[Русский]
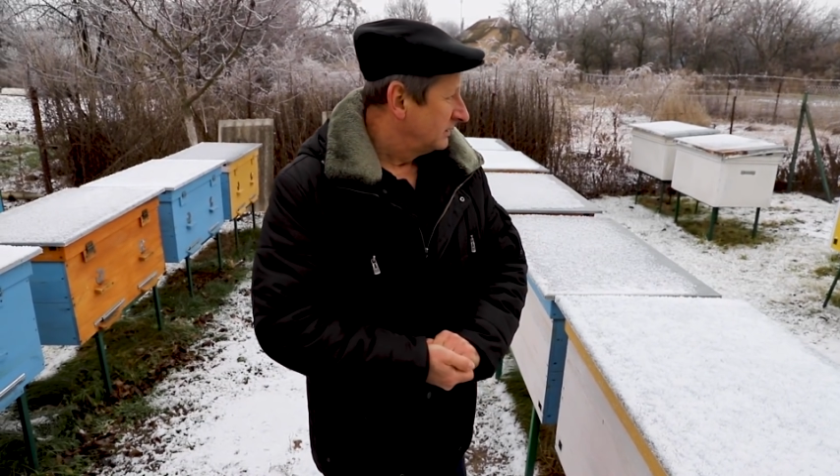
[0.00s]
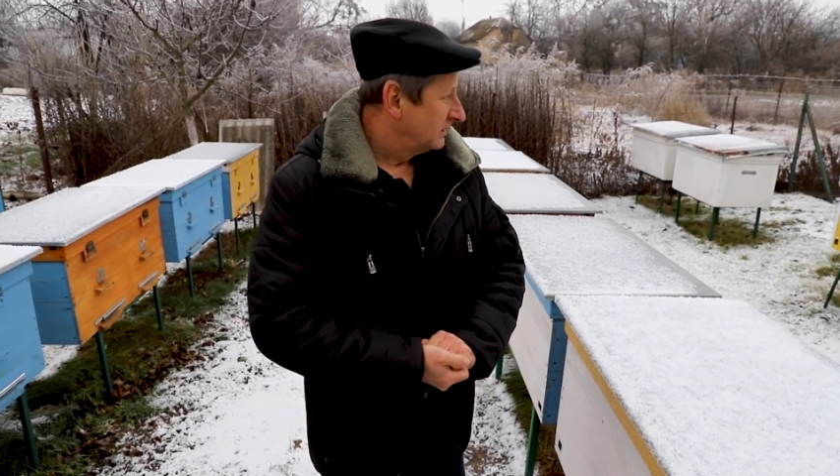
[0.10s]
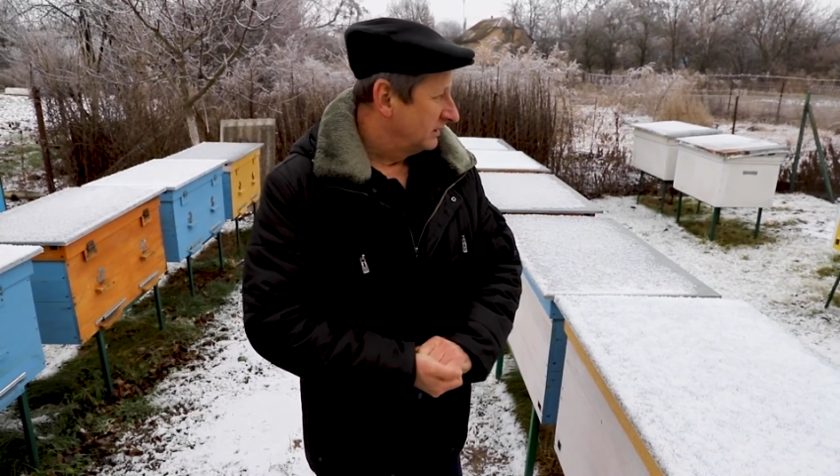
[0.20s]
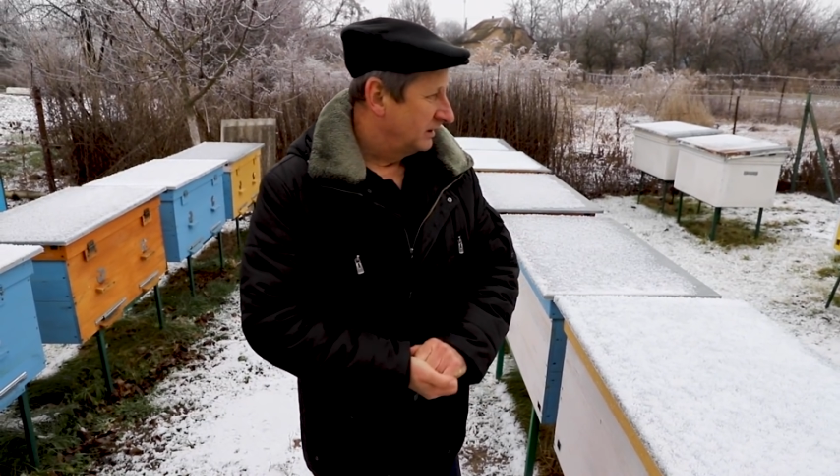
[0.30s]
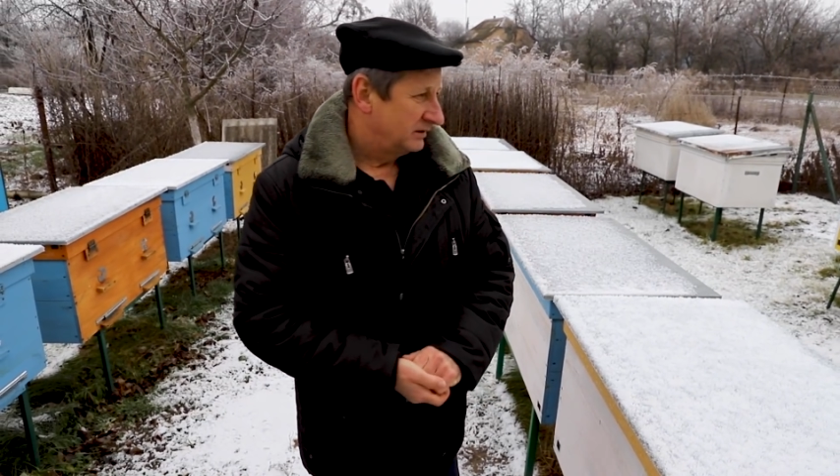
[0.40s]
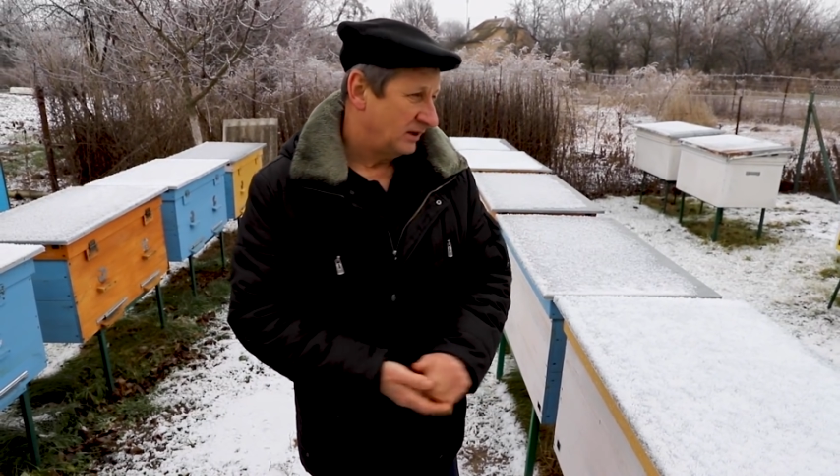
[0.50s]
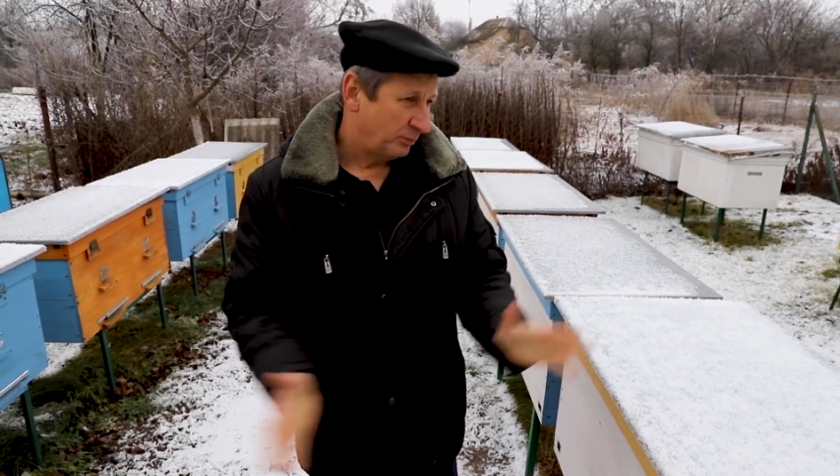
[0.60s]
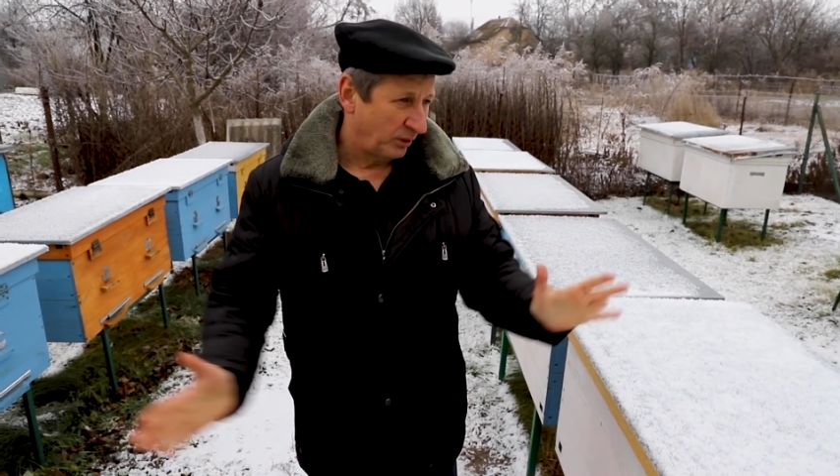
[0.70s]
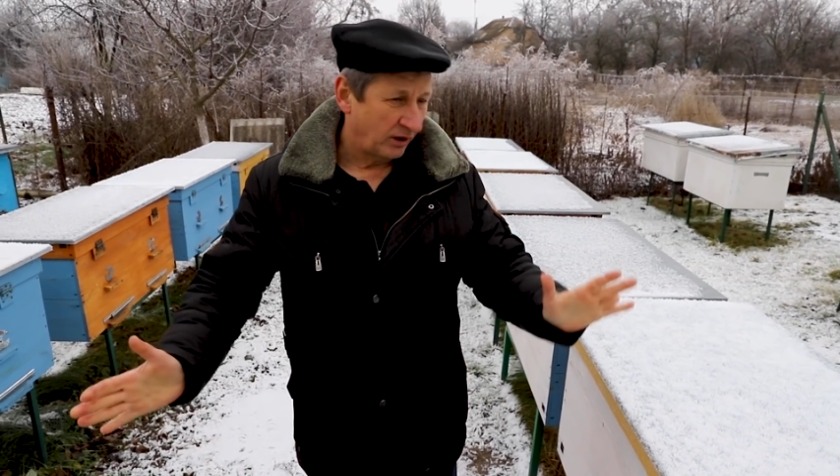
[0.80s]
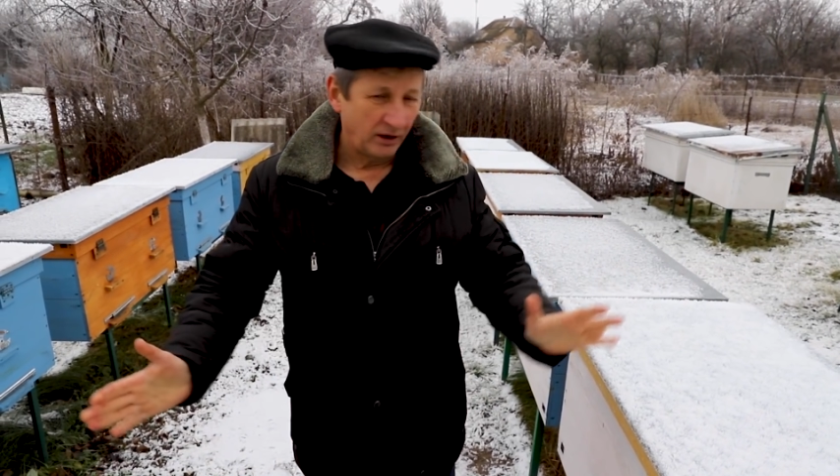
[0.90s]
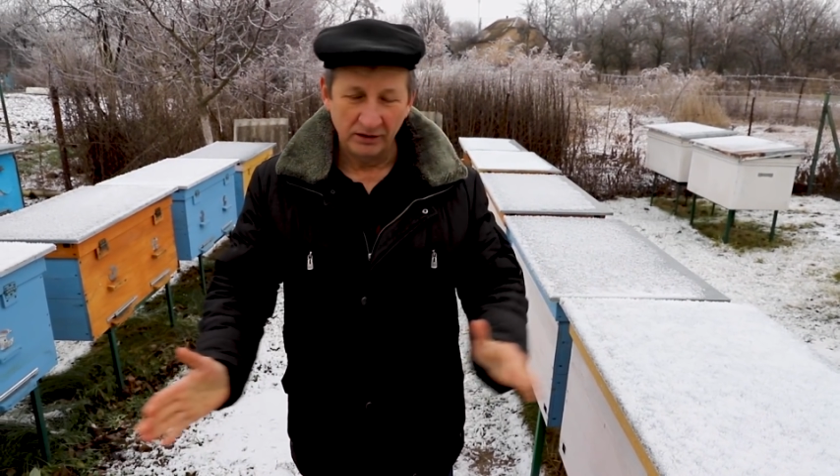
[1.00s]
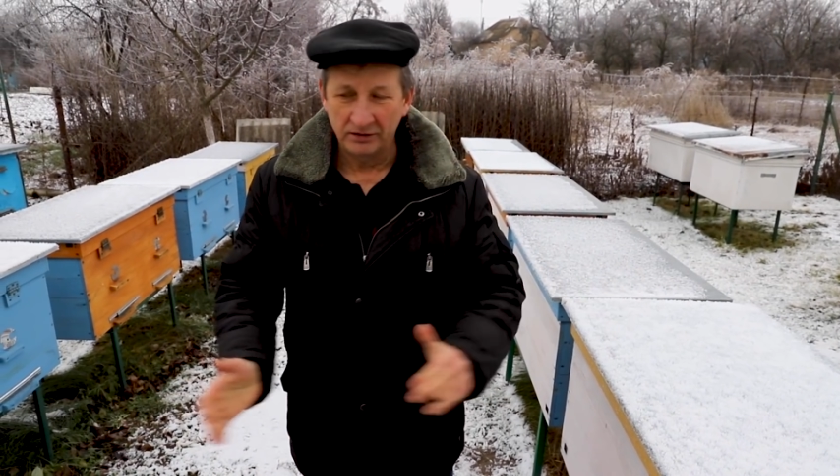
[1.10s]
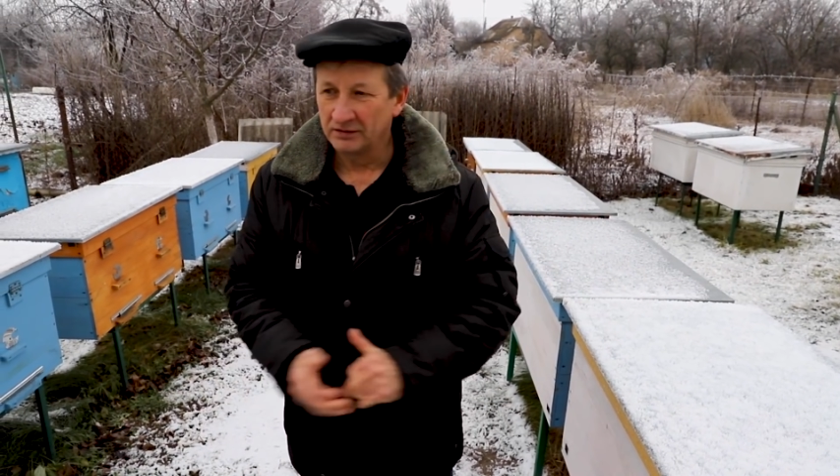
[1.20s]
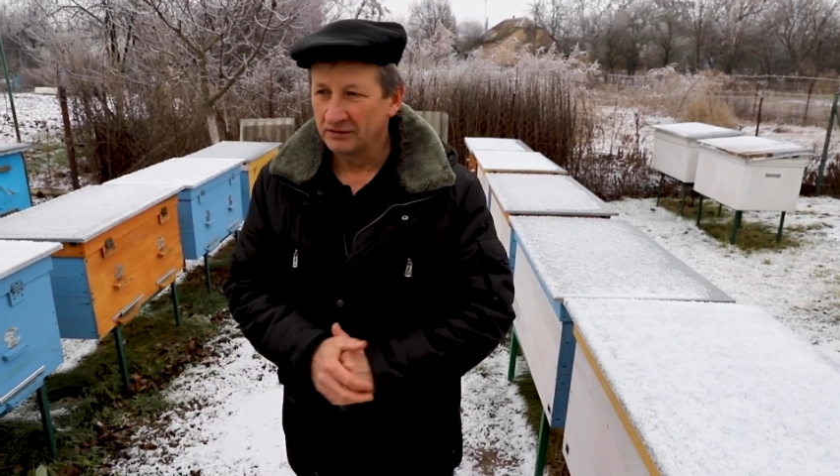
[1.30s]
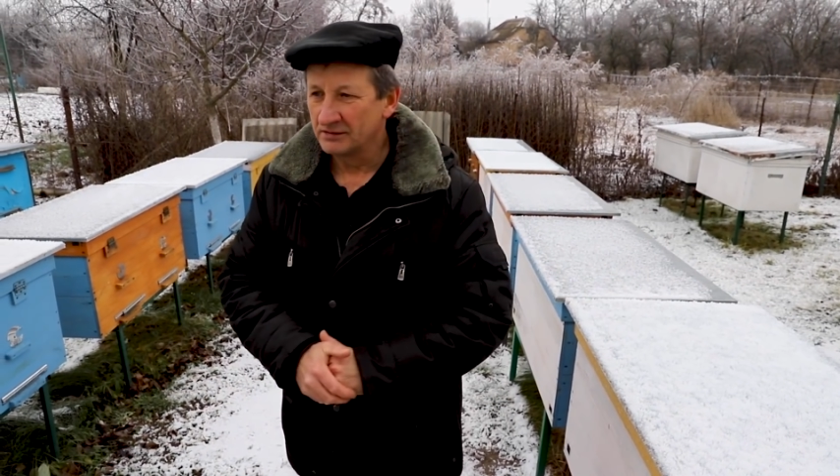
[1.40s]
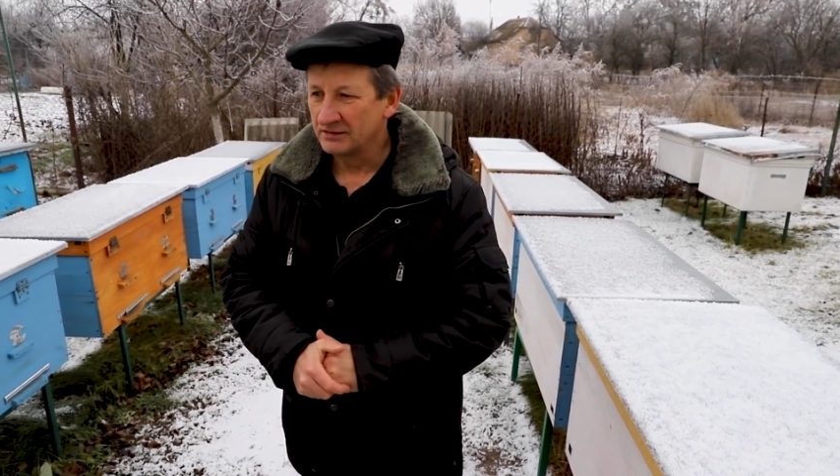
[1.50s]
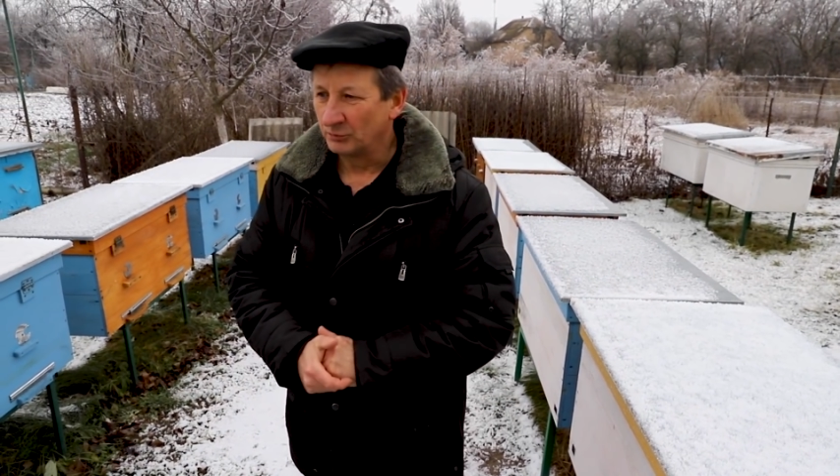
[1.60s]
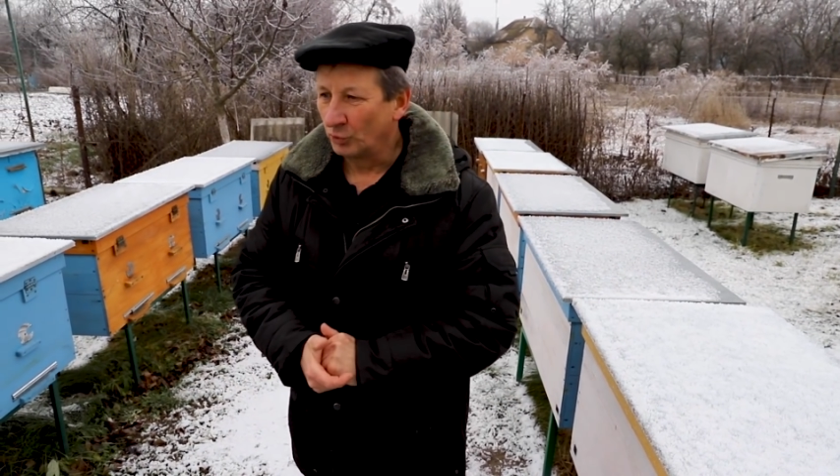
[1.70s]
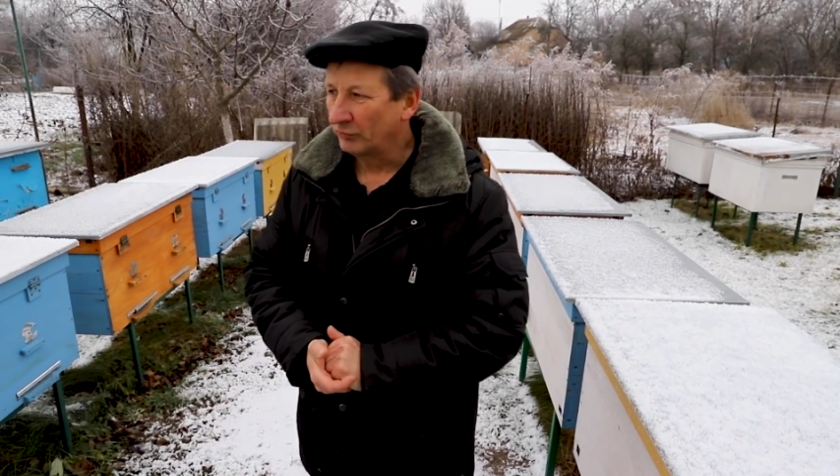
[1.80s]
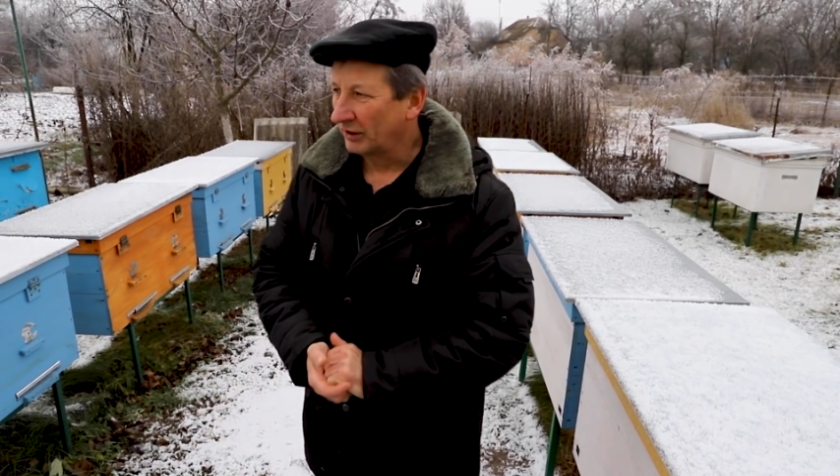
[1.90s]
Э, я пока
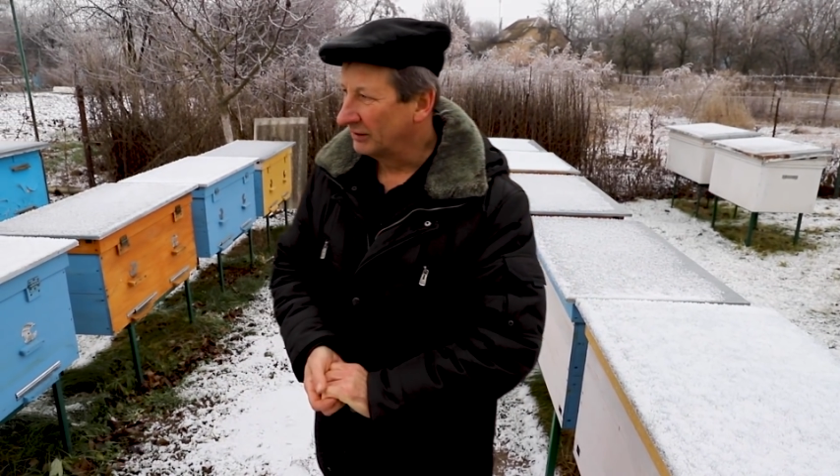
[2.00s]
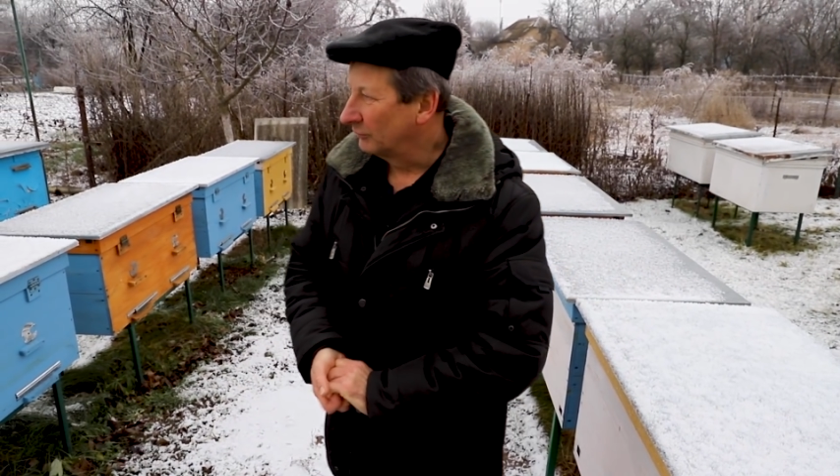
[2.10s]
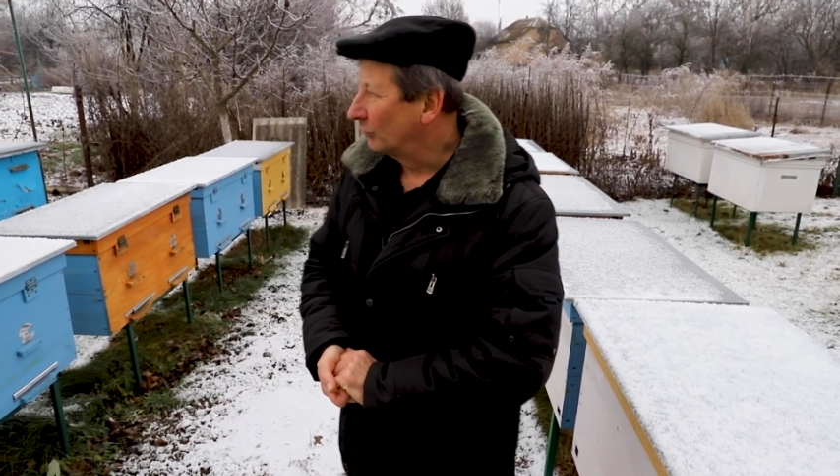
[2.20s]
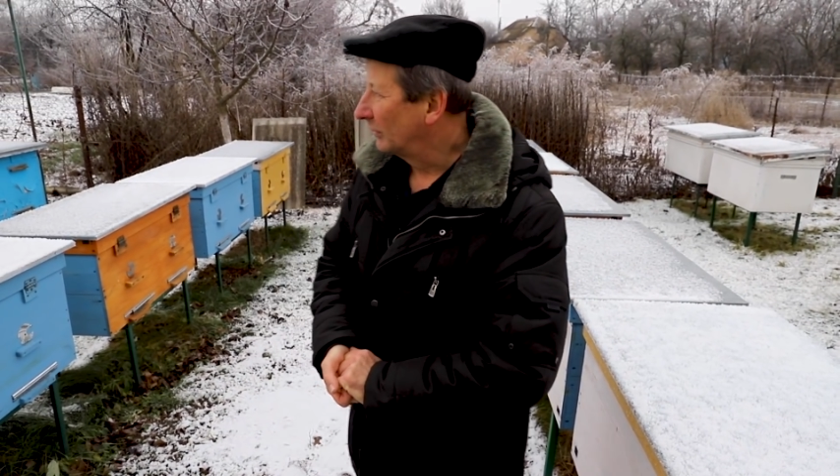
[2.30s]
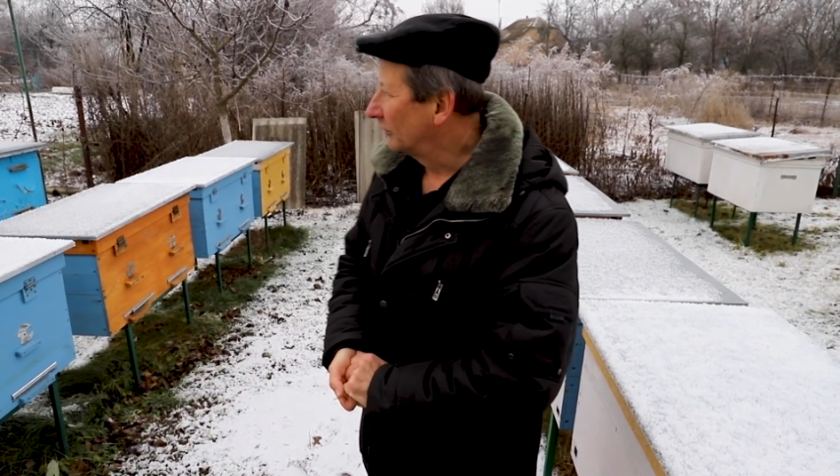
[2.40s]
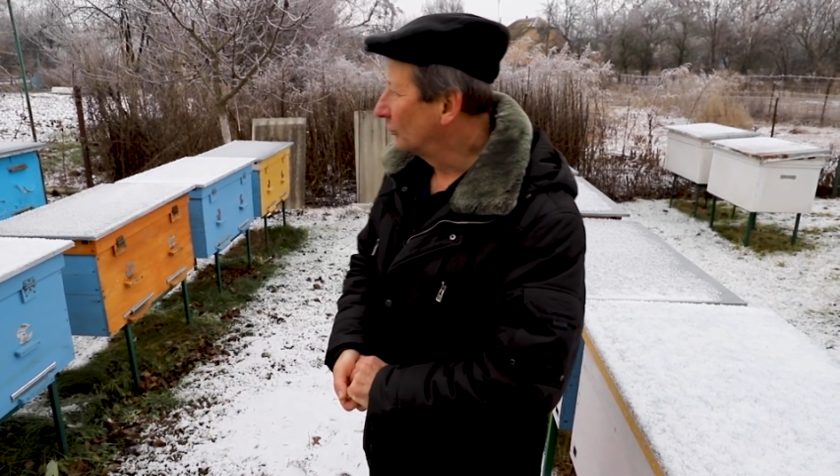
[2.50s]
зимовкой доволен.